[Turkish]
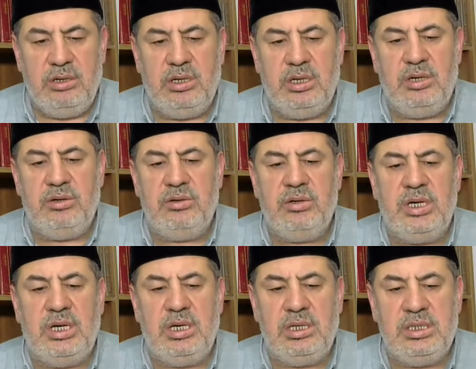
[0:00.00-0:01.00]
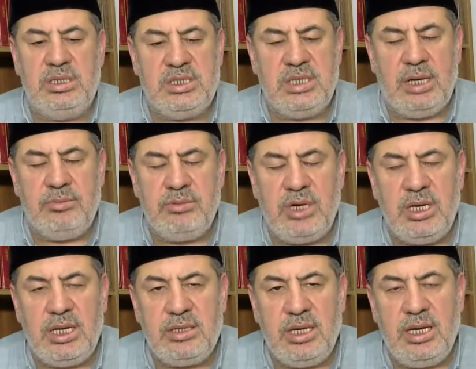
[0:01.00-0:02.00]
Ve İslam
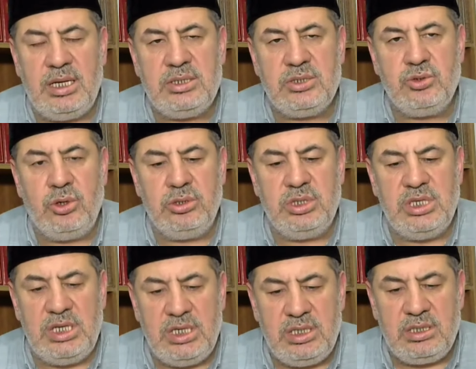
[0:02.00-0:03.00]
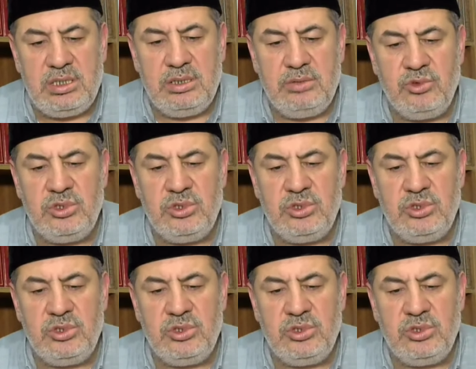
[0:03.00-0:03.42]
Allah Teala'nın son dinidir.